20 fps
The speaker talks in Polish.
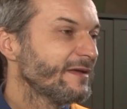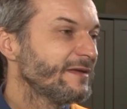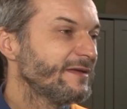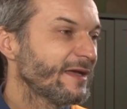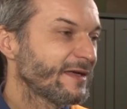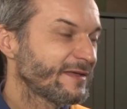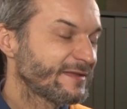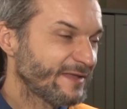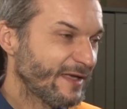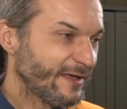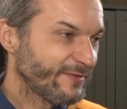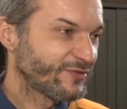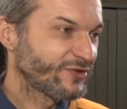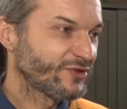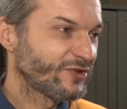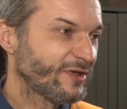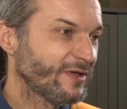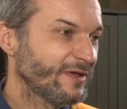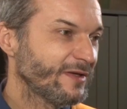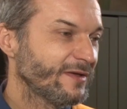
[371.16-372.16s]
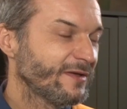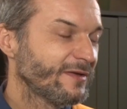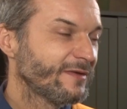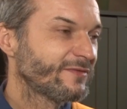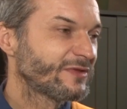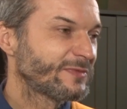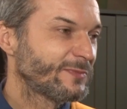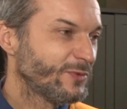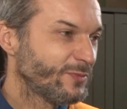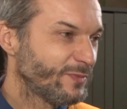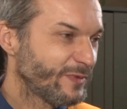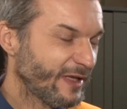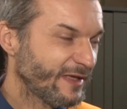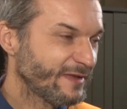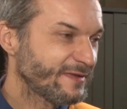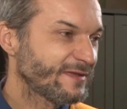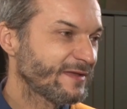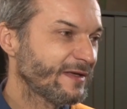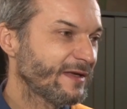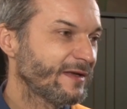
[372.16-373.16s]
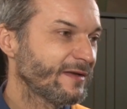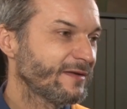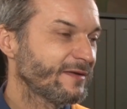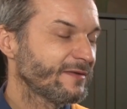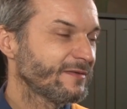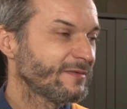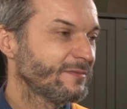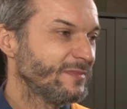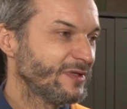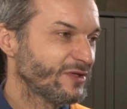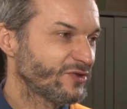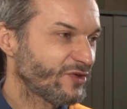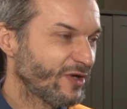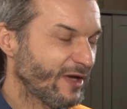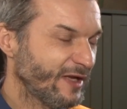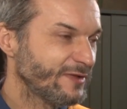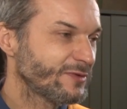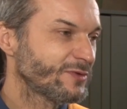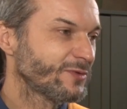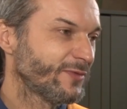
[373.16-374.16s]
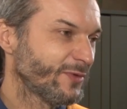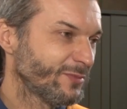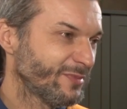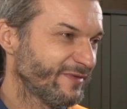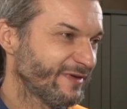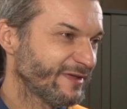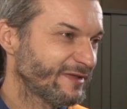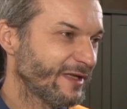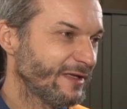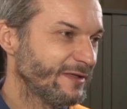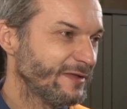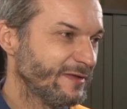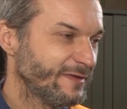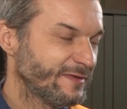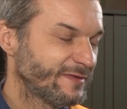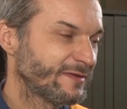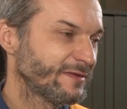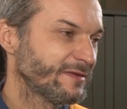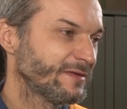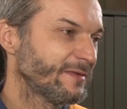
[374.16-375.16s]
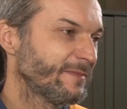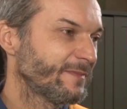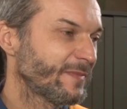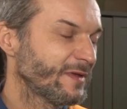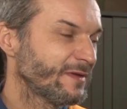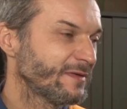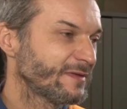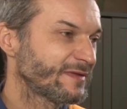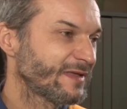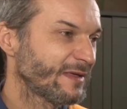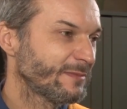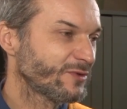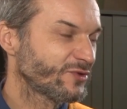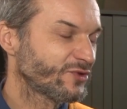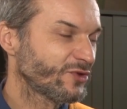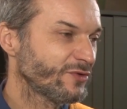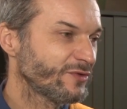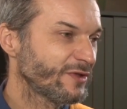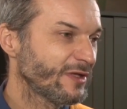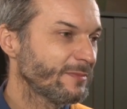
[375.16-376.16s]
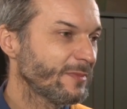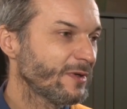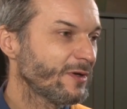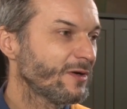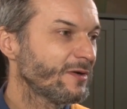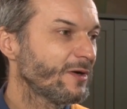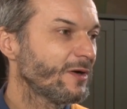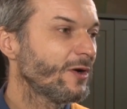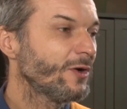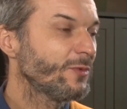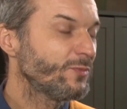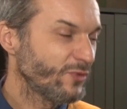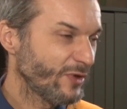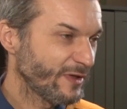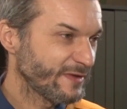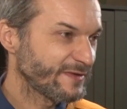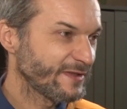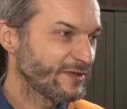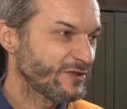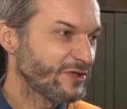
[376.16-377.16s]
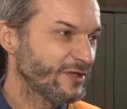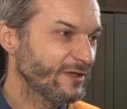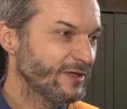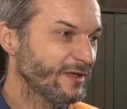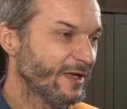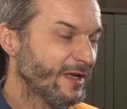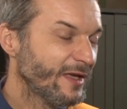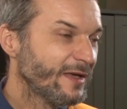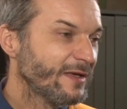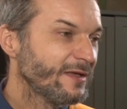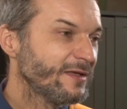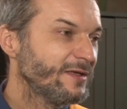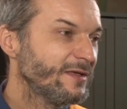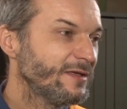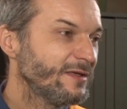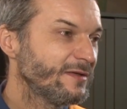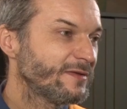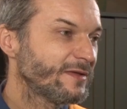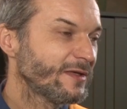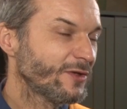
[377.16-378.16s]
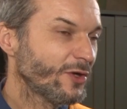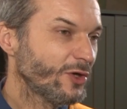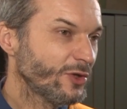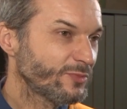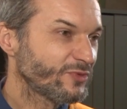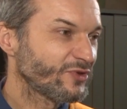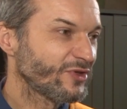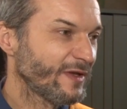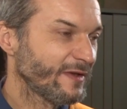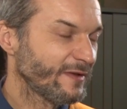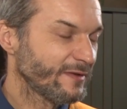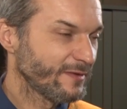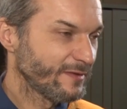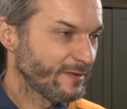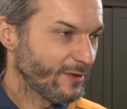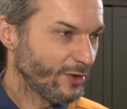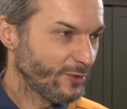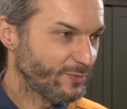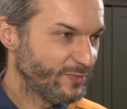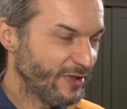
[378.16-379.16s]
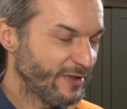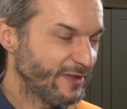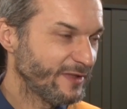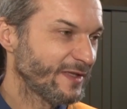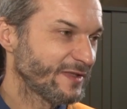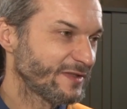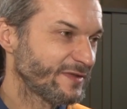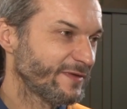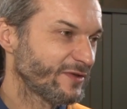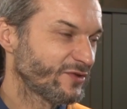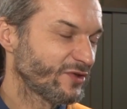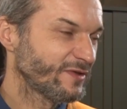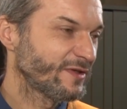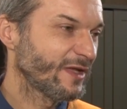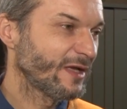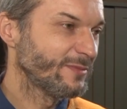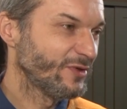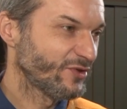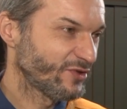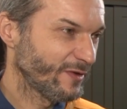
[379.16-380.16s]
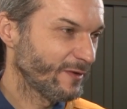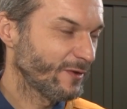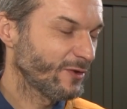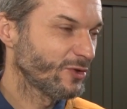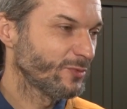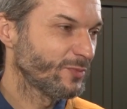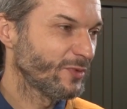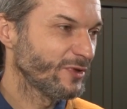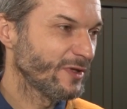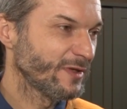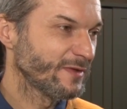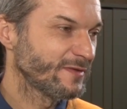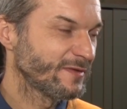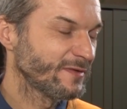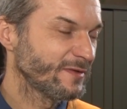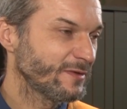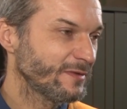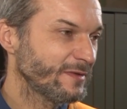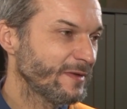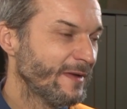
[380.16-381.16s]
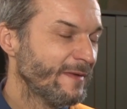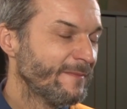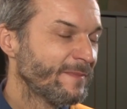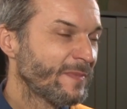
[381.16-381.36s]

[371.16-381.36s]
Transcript: jak zawsze współpraca mieszkańców, obywateli z e, samorządem opłaca się i ten obszar opieki nad zwierzętami szeroko pojęty e,